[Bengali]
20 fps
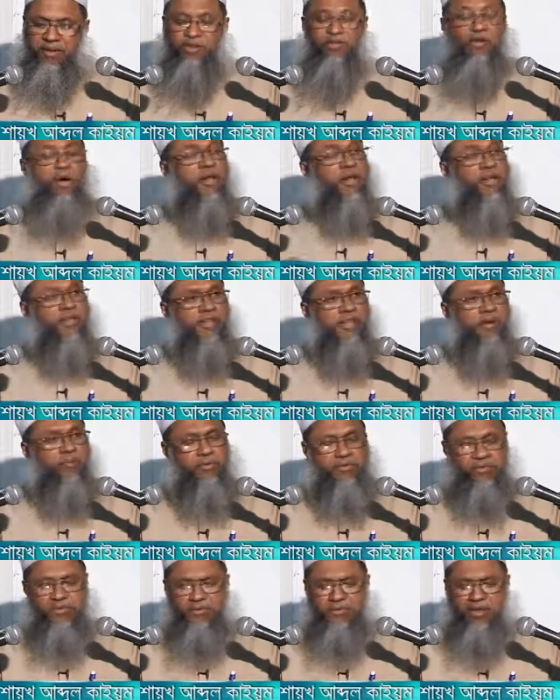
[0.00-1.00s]
কিন্তু আল্লাহ তালা
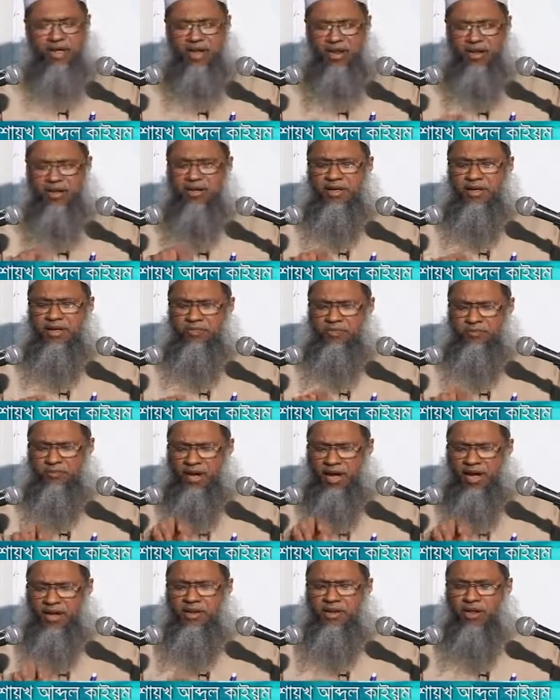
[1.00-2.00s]
বলছেন যা লিখা
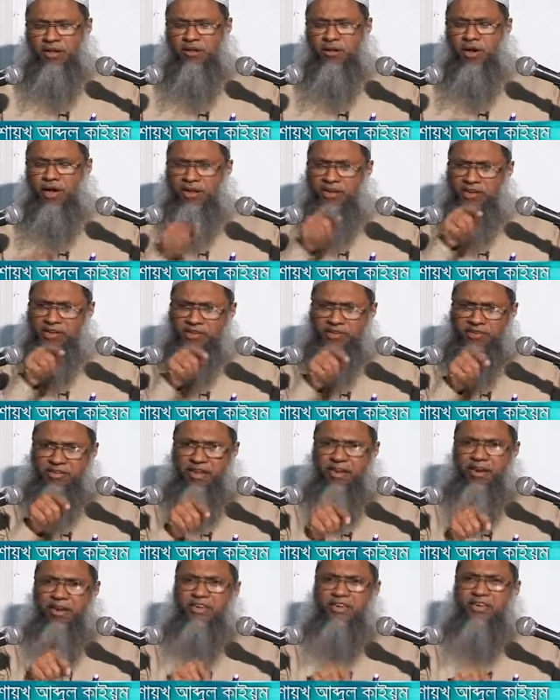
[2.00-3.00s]
বিআল্লাহ
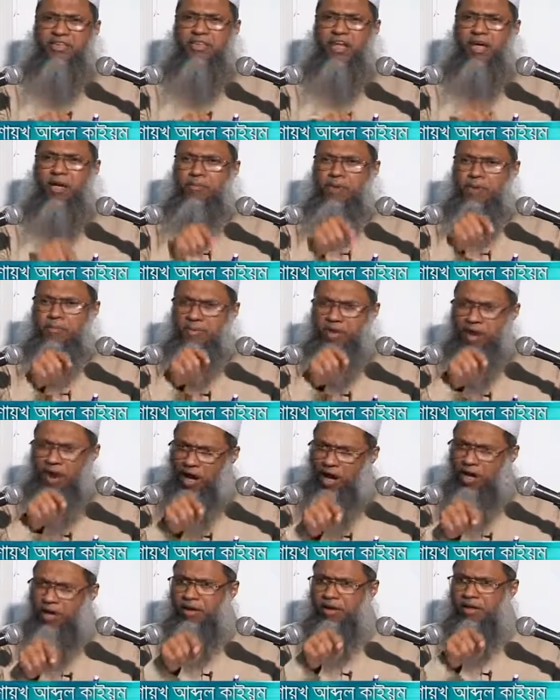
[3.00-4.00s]
নাজ্জাল কিতাব আবিল
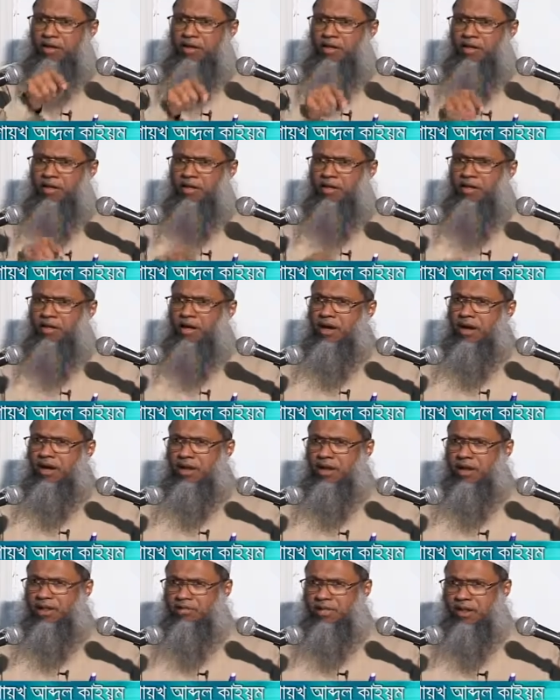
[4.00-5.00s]
হক
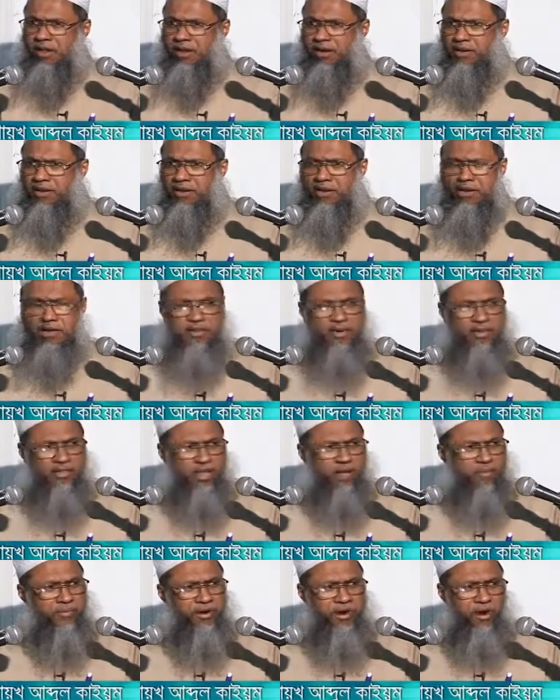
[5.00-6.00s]
আল্লাহ তালা এই
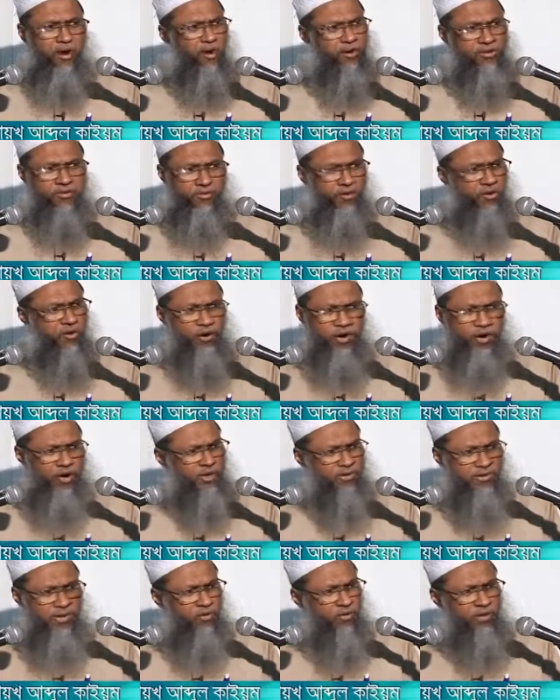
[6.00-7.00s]
কিতাবকে হক সহকারে
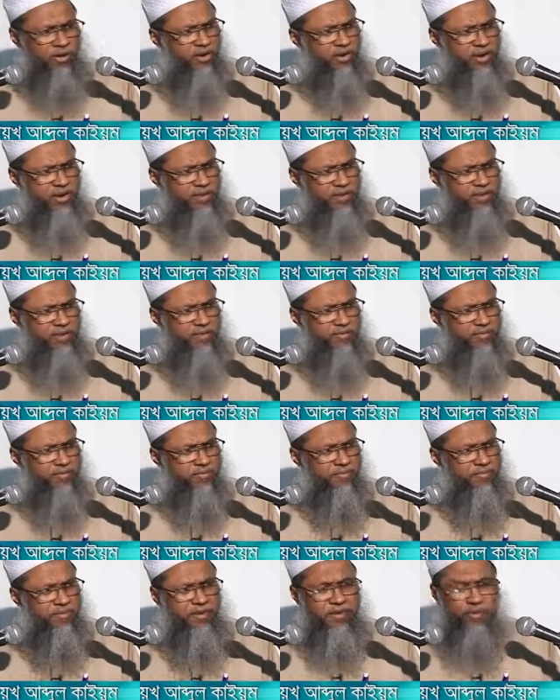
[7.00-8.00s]
নাজির করেন নাই
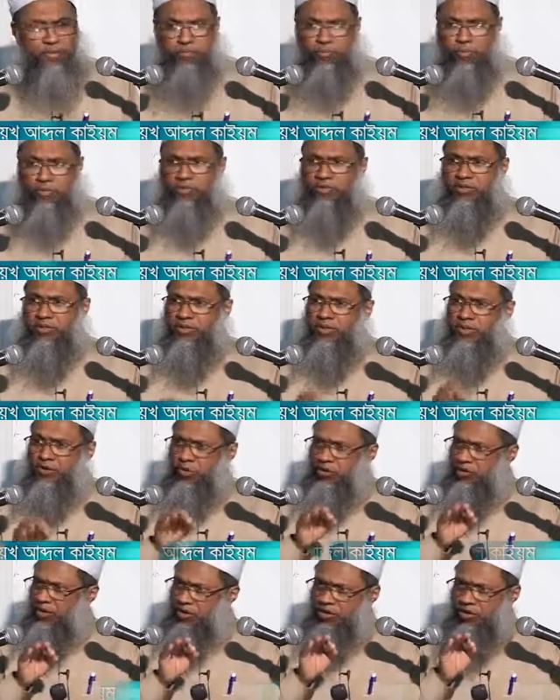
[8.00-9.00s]
প্রত্যেকটি
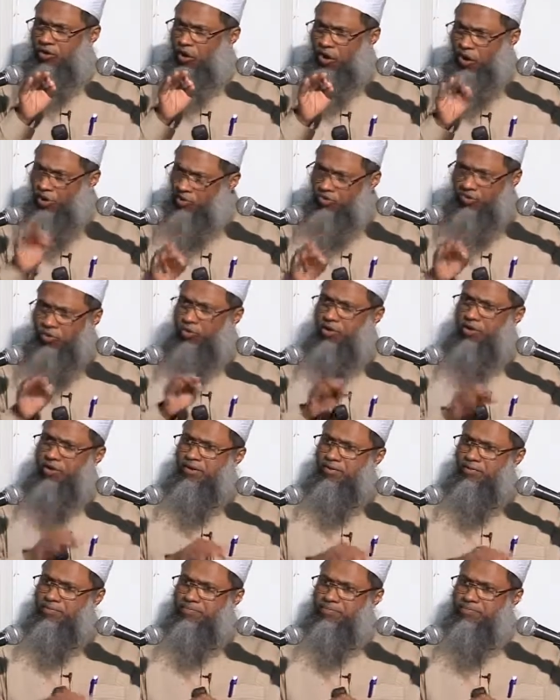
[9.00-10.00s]
কথা কি হক
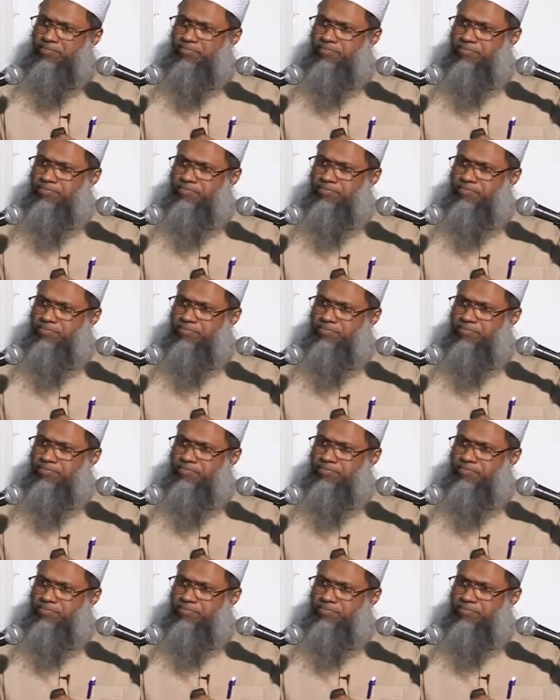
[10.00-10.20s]
নয়